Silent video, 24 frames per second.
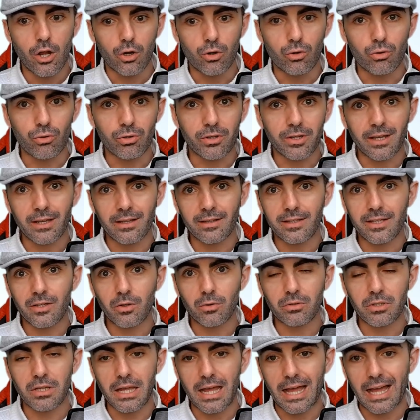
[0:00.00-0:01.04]
Le quintet,
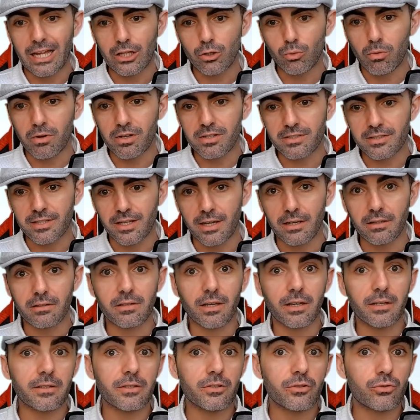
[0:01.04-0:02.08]
on est 1-3-5,
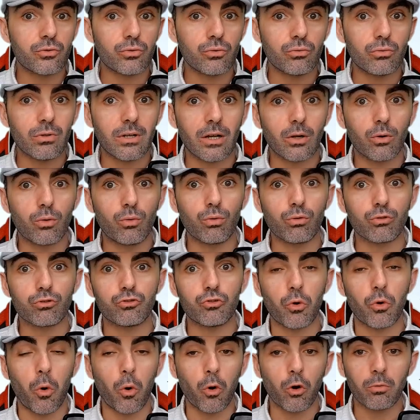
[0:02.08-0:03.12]
très déçu de la course
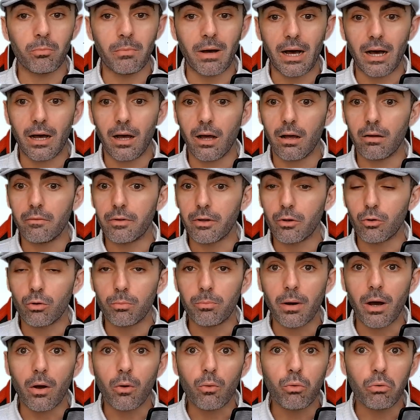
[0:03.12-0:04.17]
de Hongmar avec le
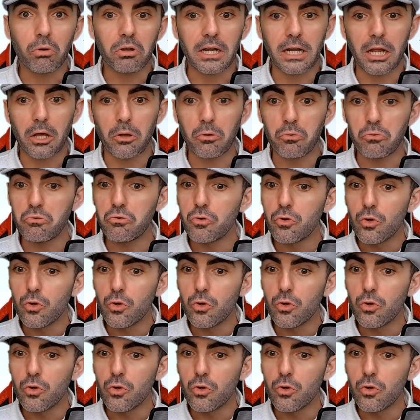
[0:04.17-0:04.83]
parcours qu'elle a eu.